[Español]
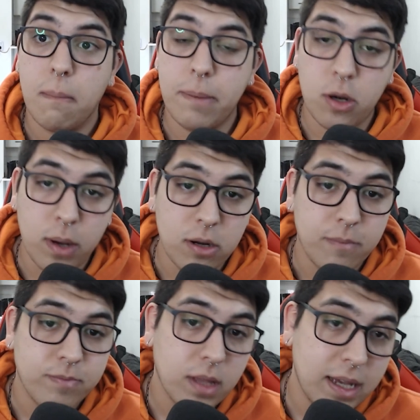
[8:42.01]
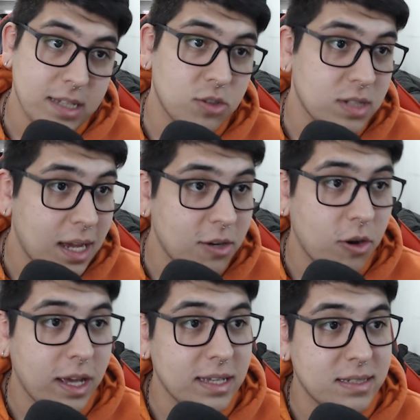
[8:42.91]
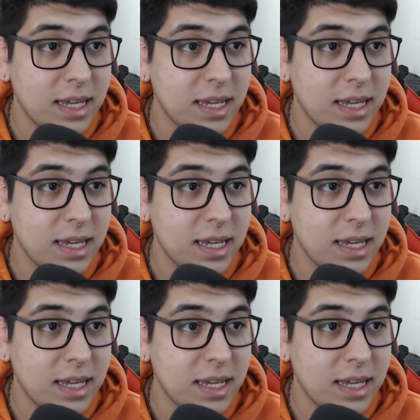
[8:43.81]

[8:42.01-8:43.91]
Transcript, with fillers: Pero bueno, eso ya no es.